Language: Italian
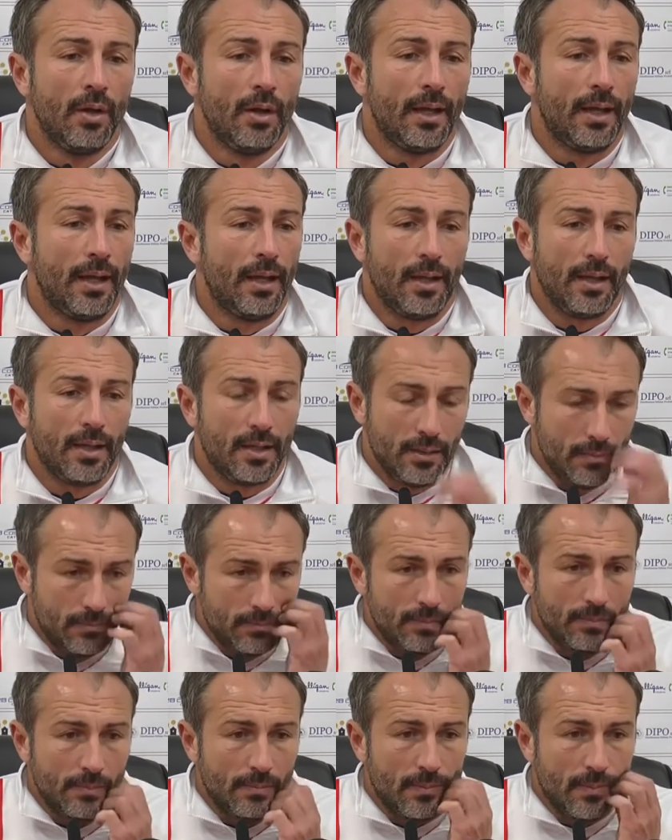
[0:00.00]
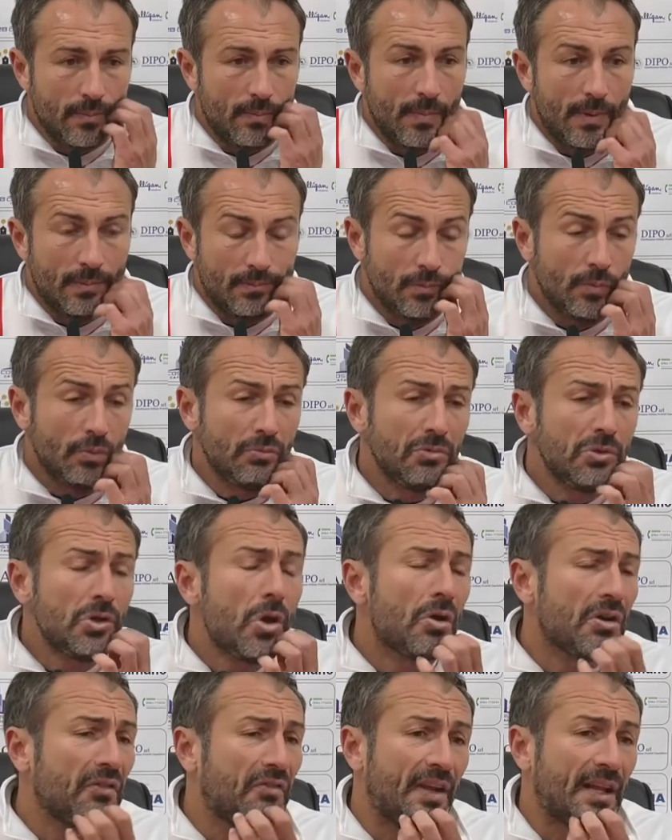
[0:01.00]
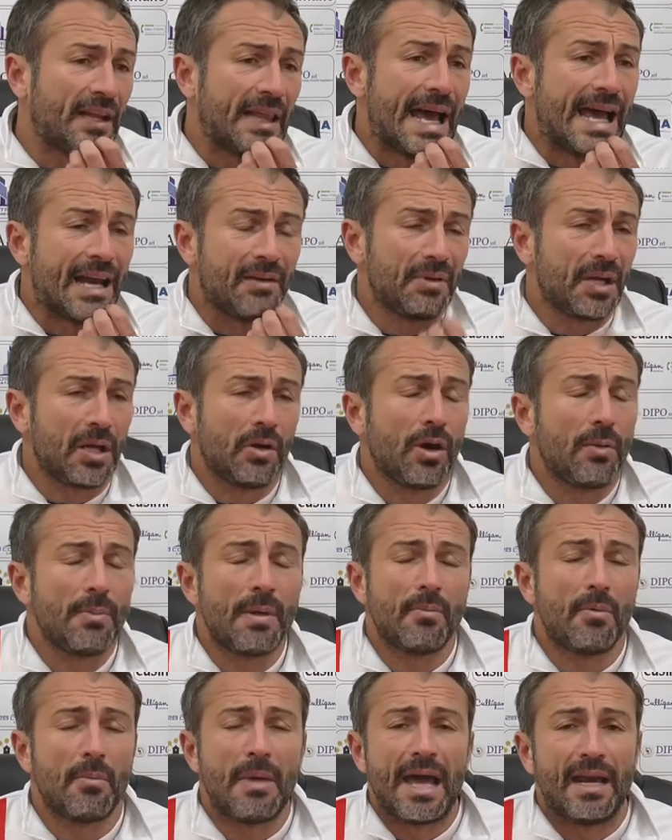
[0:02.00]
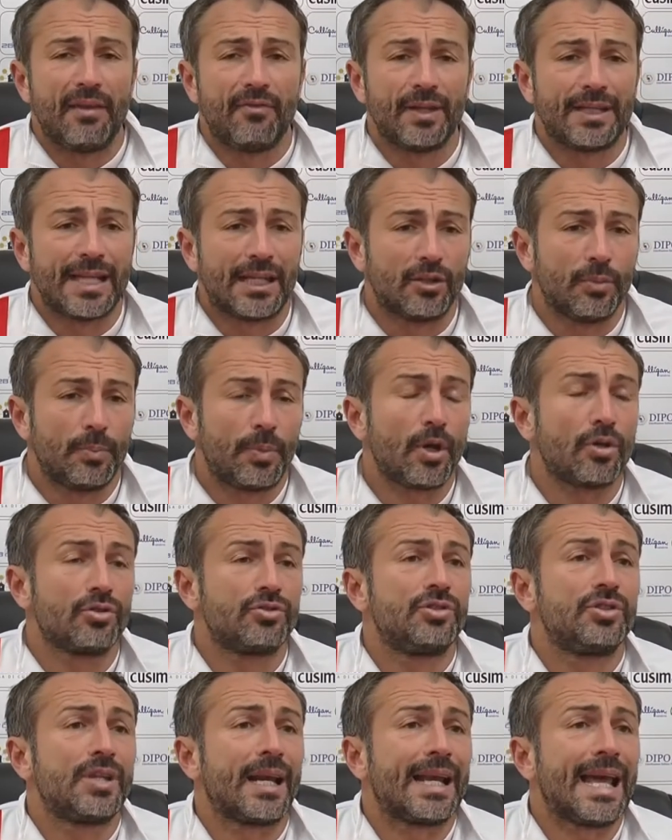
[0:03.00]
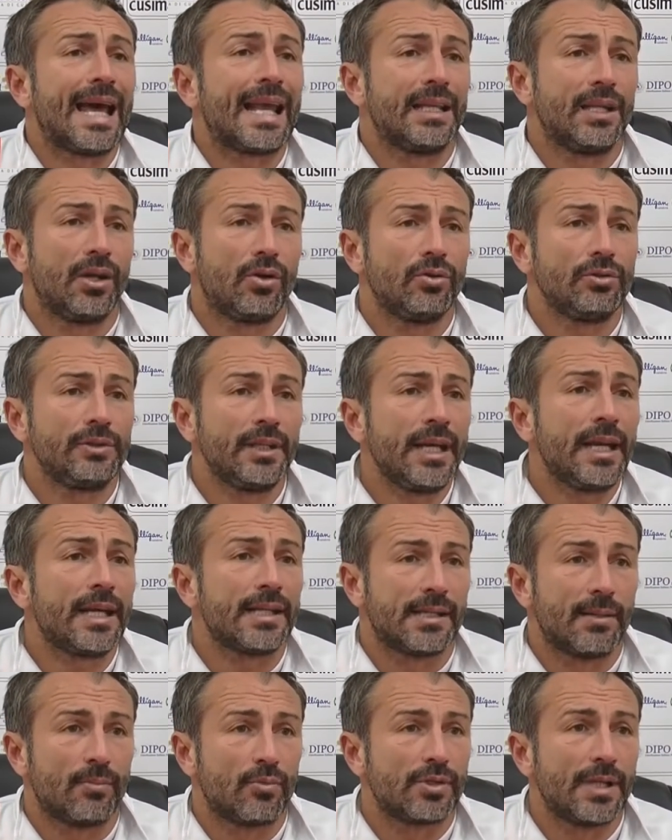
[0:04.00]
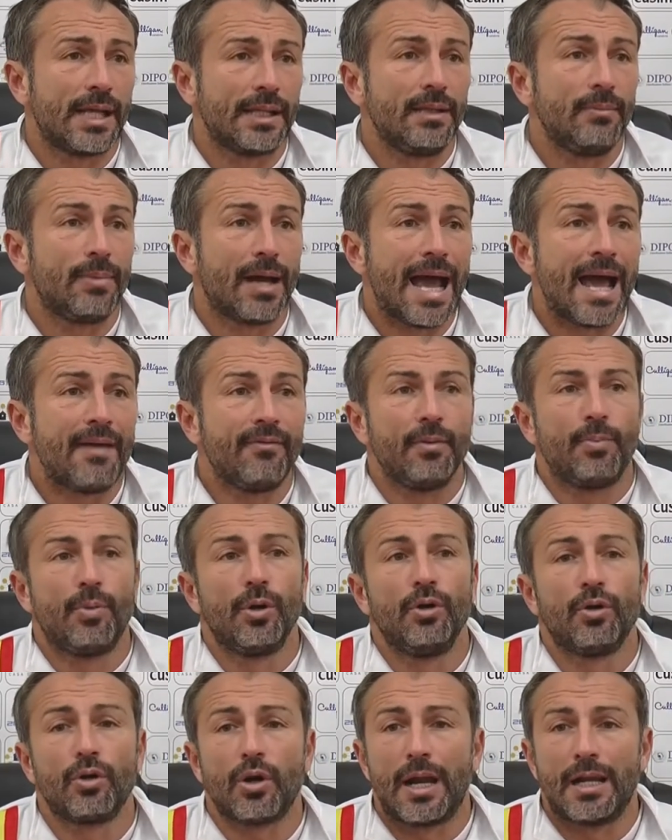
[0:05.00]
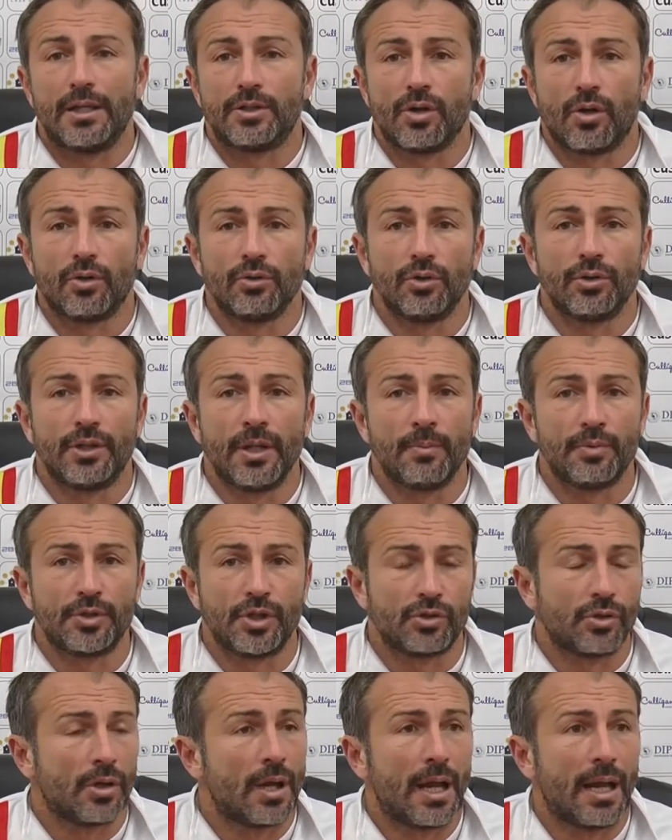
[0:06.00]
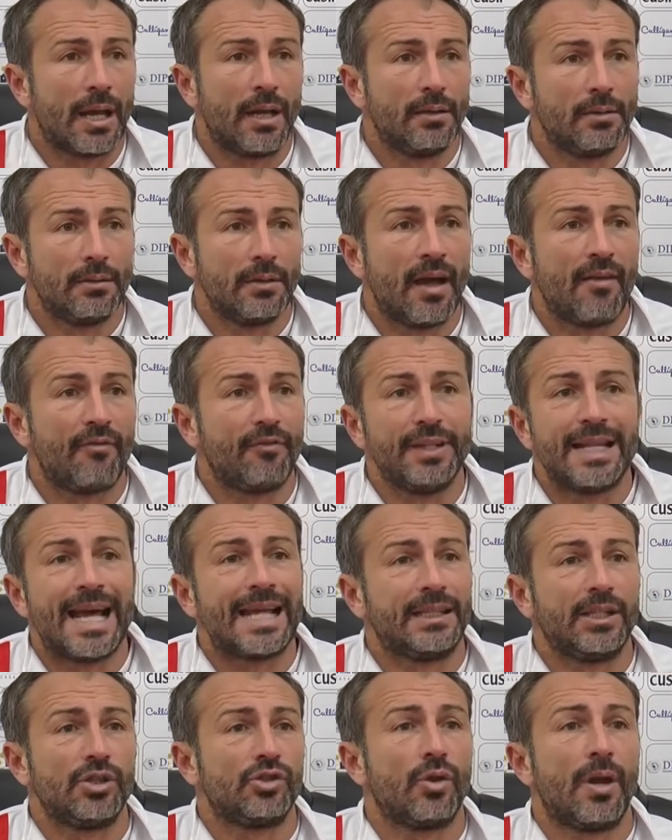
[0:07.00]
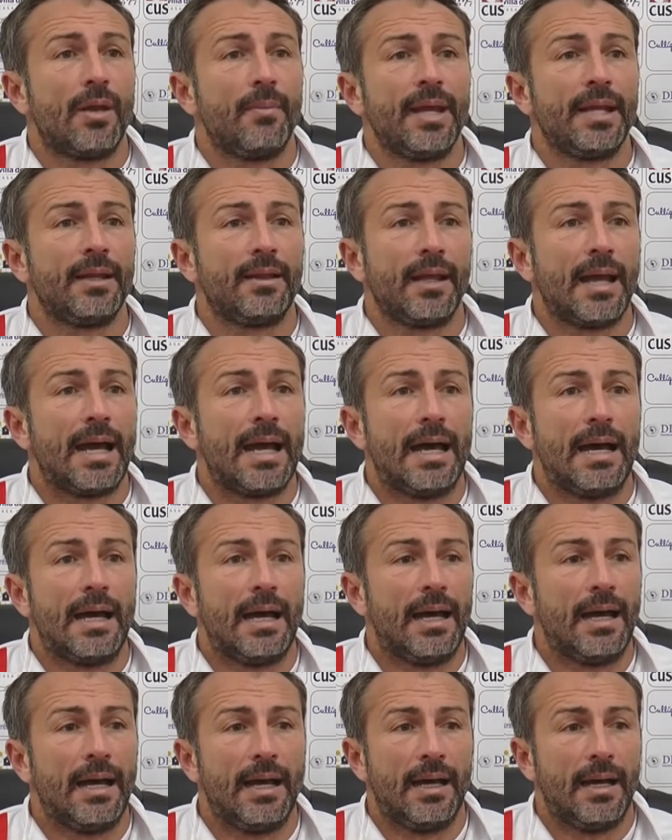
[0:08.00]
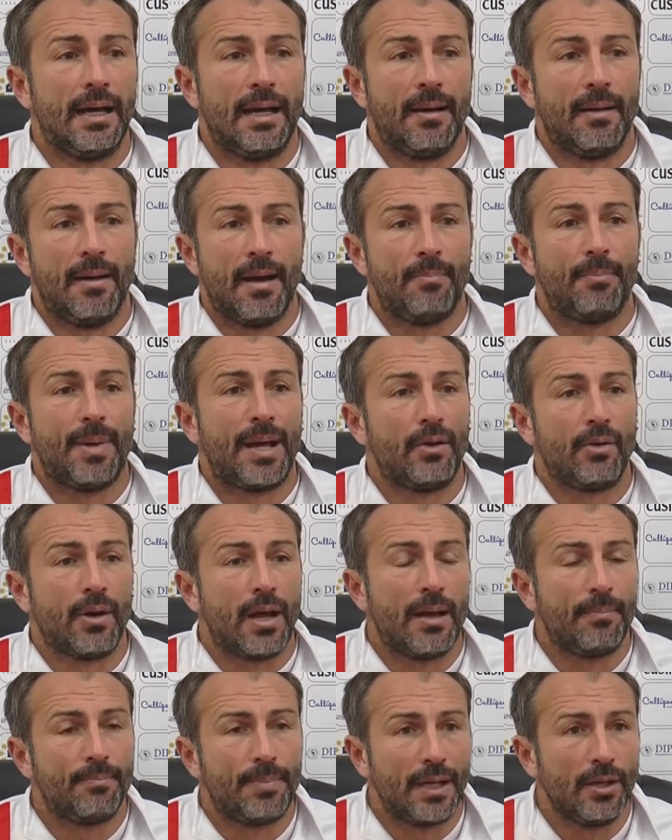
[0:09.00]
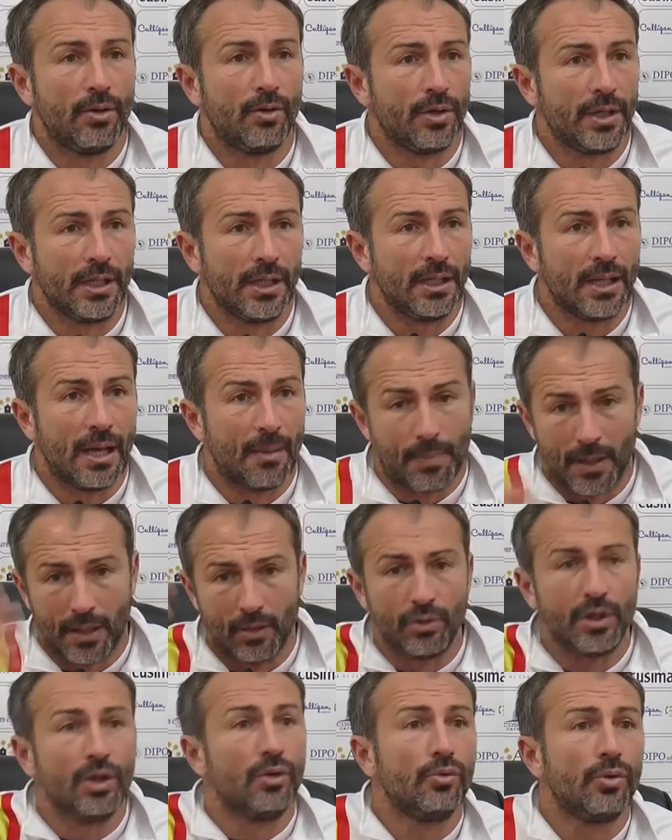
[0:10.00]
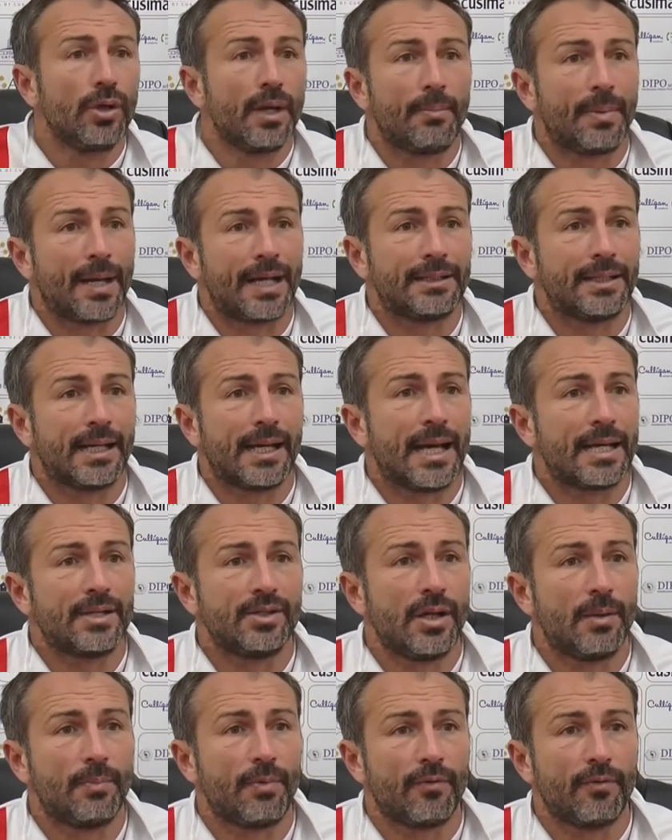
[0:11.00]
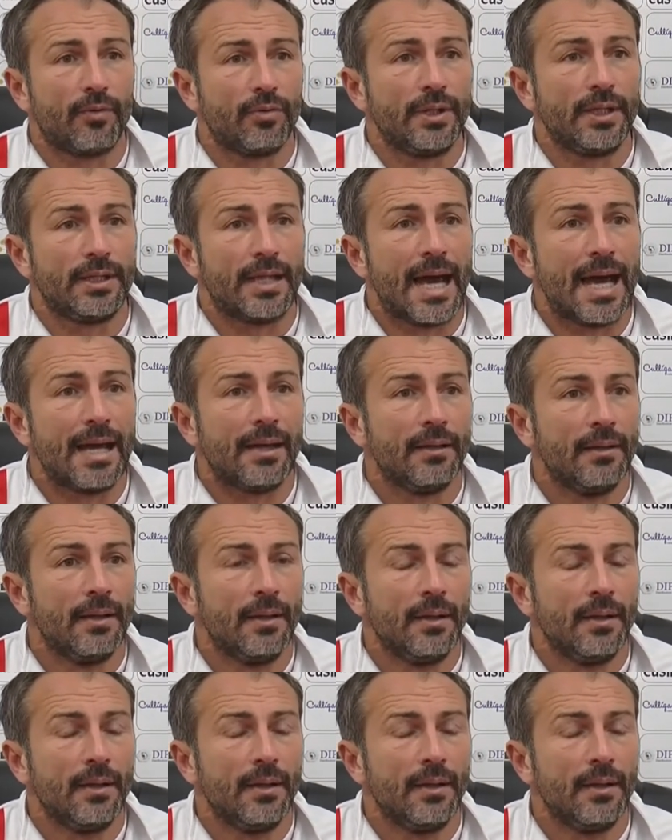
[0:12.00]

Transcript: eh, mm, non, non, rifiatare perché non abbiamo mai rifiatato, però cercare di contenere, siamo stati bravi, poi loro al secondo tempo si sono affidati solamente a, a, palloni, a palloni lunghi per attaccarci la profondità